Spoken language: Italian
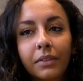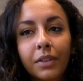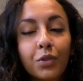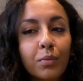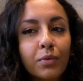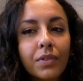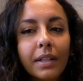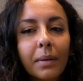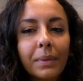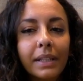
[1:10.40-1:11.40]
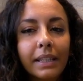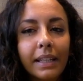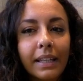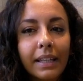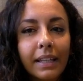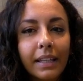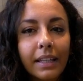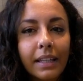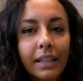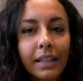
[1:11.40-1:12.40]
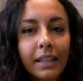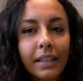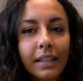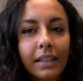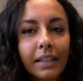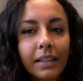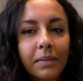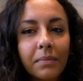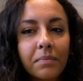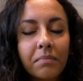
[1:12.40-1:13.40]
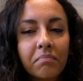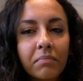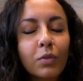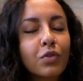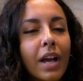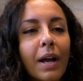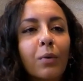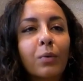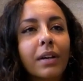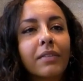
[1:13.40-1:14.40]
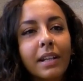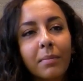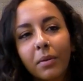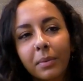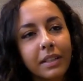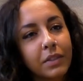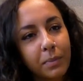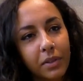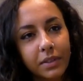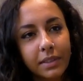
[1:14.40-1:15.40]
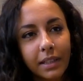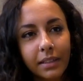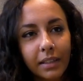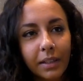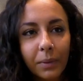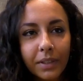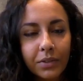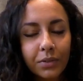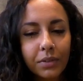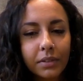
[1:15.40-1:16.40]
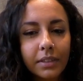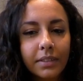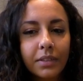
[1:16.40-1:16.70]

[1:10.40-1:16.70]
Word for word: Faccio musica perché non c'è una vera e propria risposta a questo, nel